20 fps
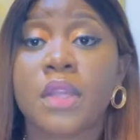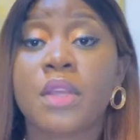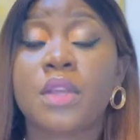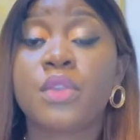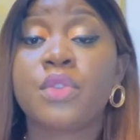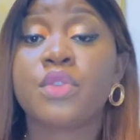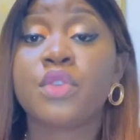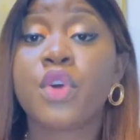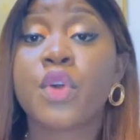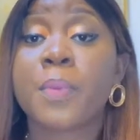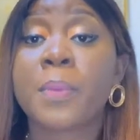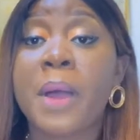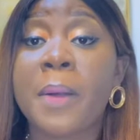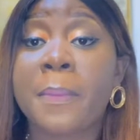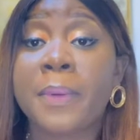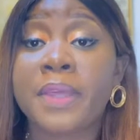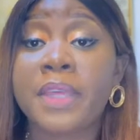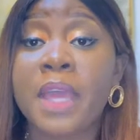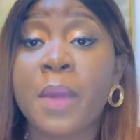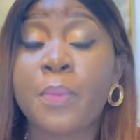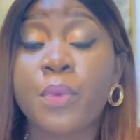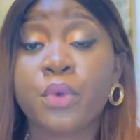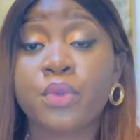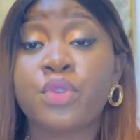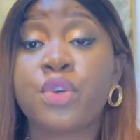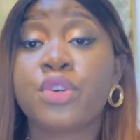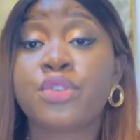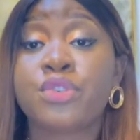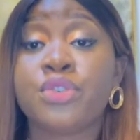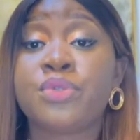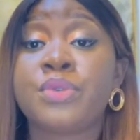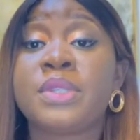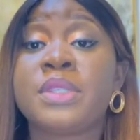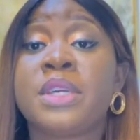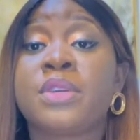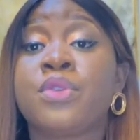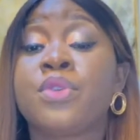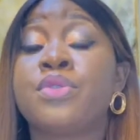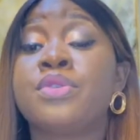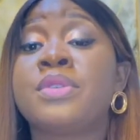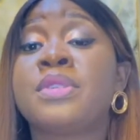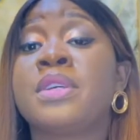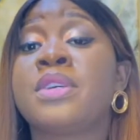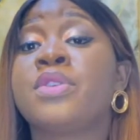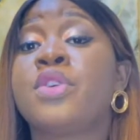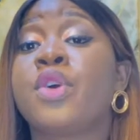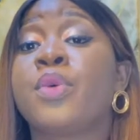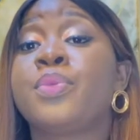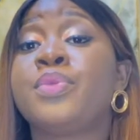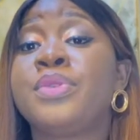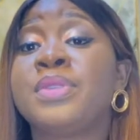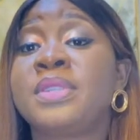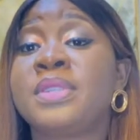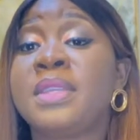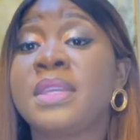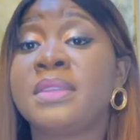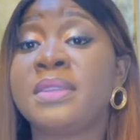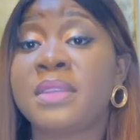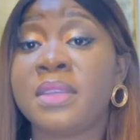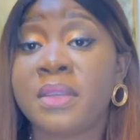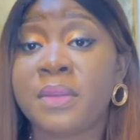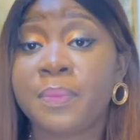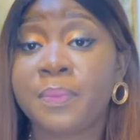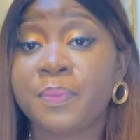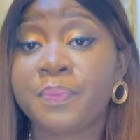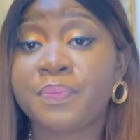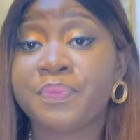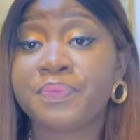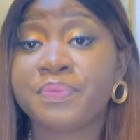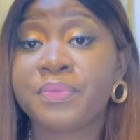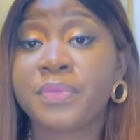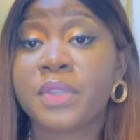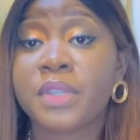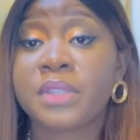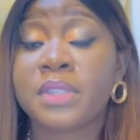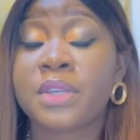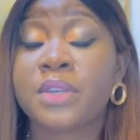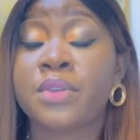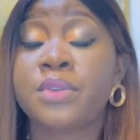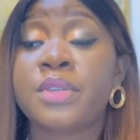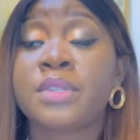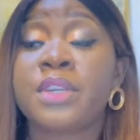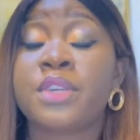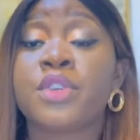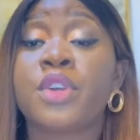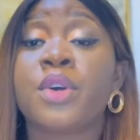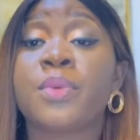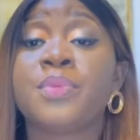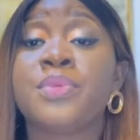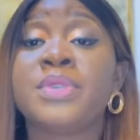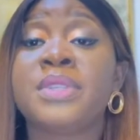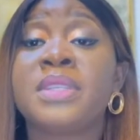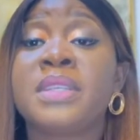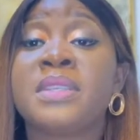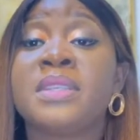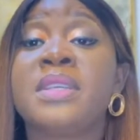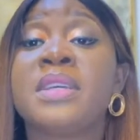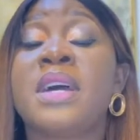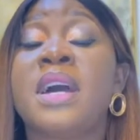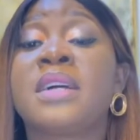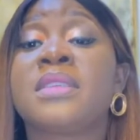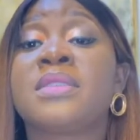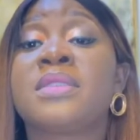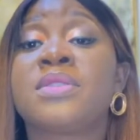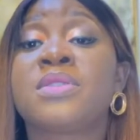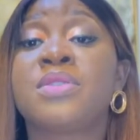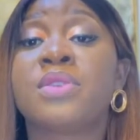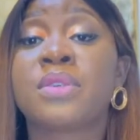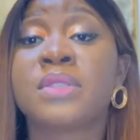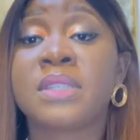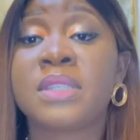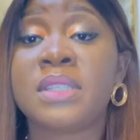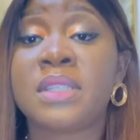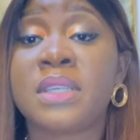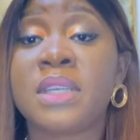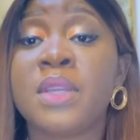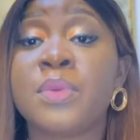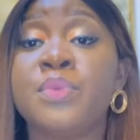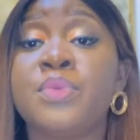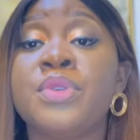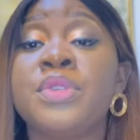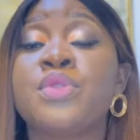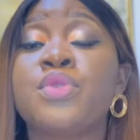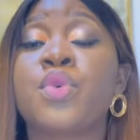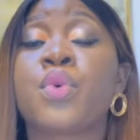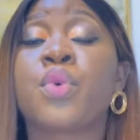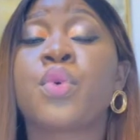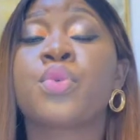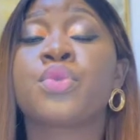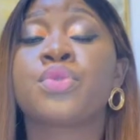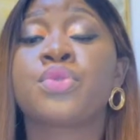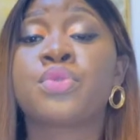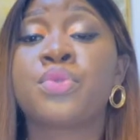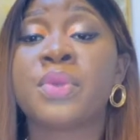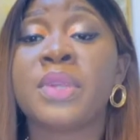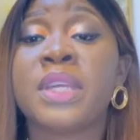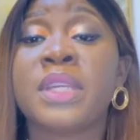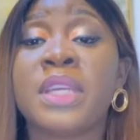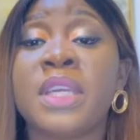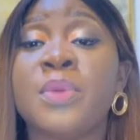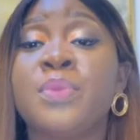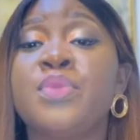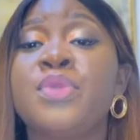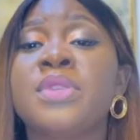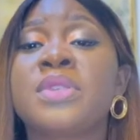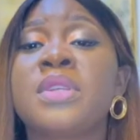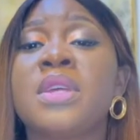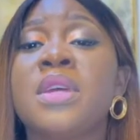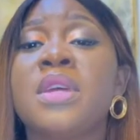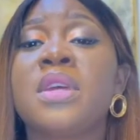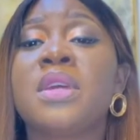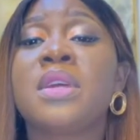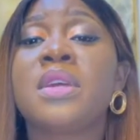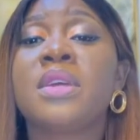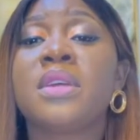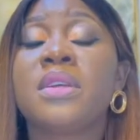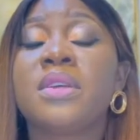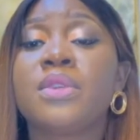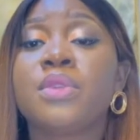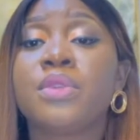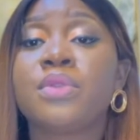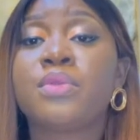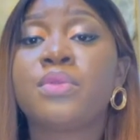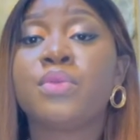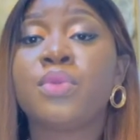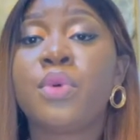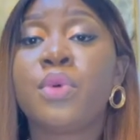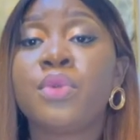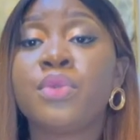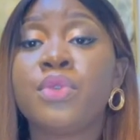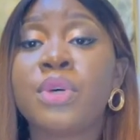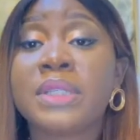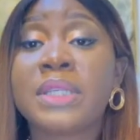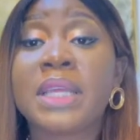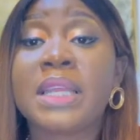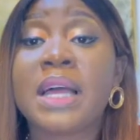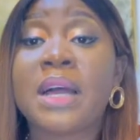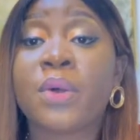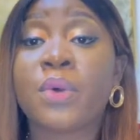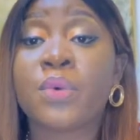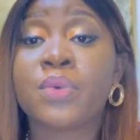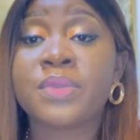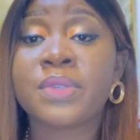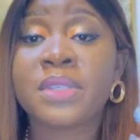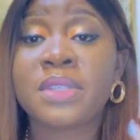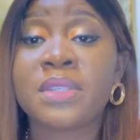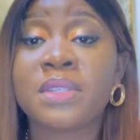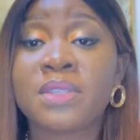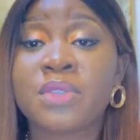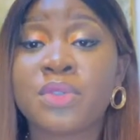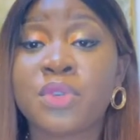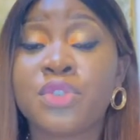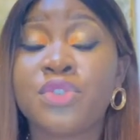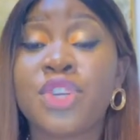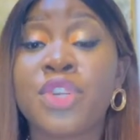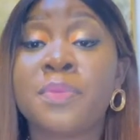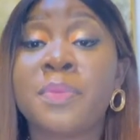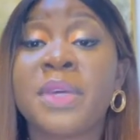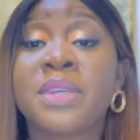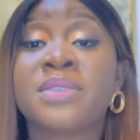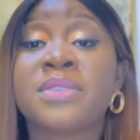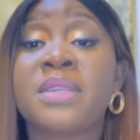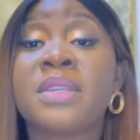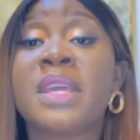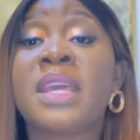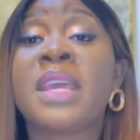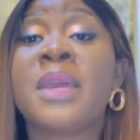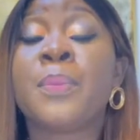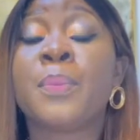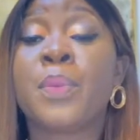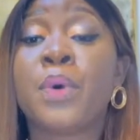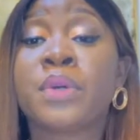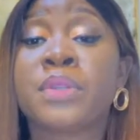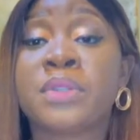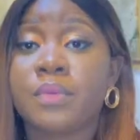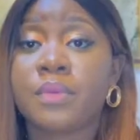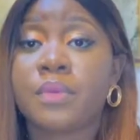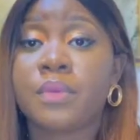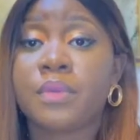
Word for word: Donc ma prière pour toi aujourd'hui, c'est que le Seigneur puisse t'aider. C'est que le Seigneur puisse t'aider à t'en sortir, qu'il puisse te consoler, qu'il puisse te donner la conscience que tu es une personne importante